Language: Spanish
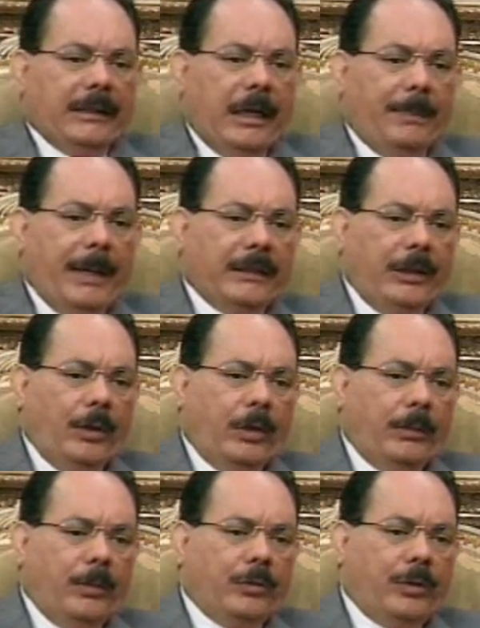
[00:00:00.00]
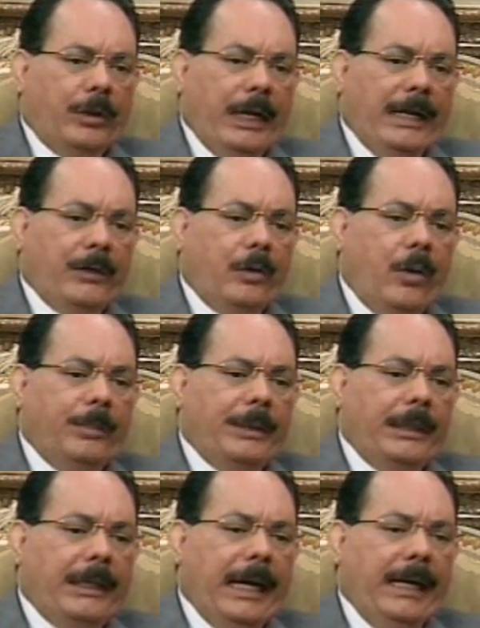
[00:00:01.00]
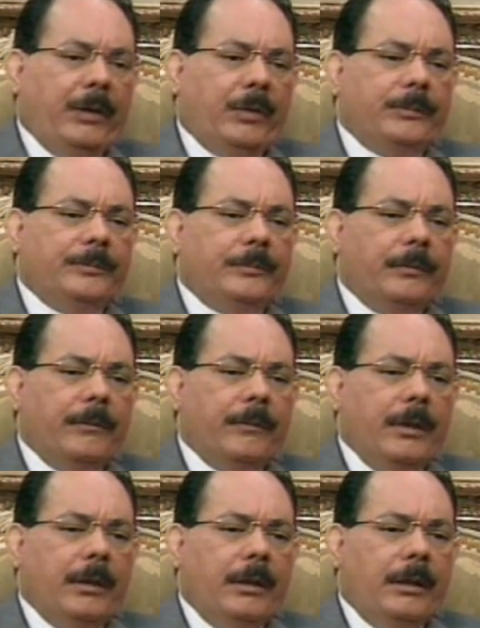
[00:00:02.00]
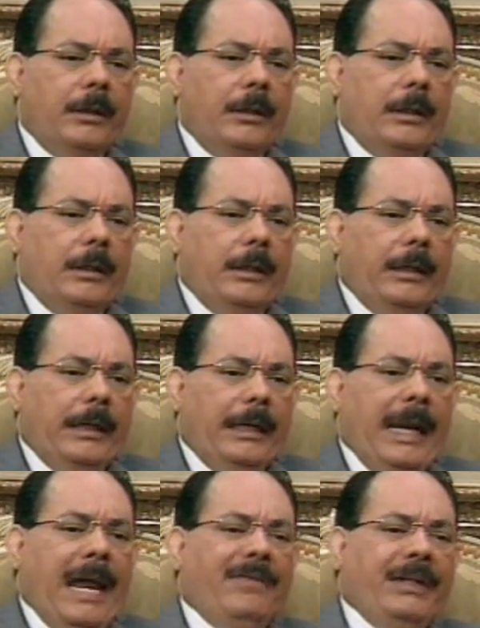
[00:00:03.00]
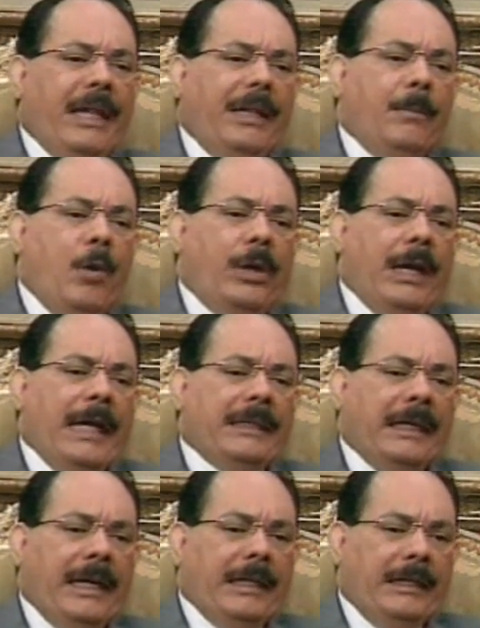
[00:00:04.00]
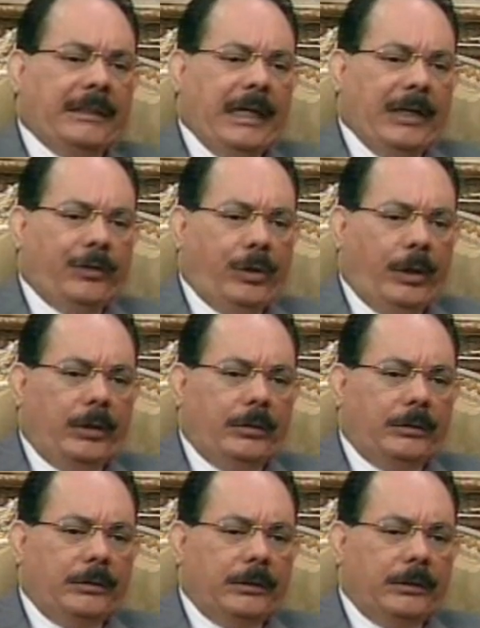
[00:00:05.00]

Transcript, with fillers: del Partido Revolucionario Dominicano, la vida democrática de esta nación,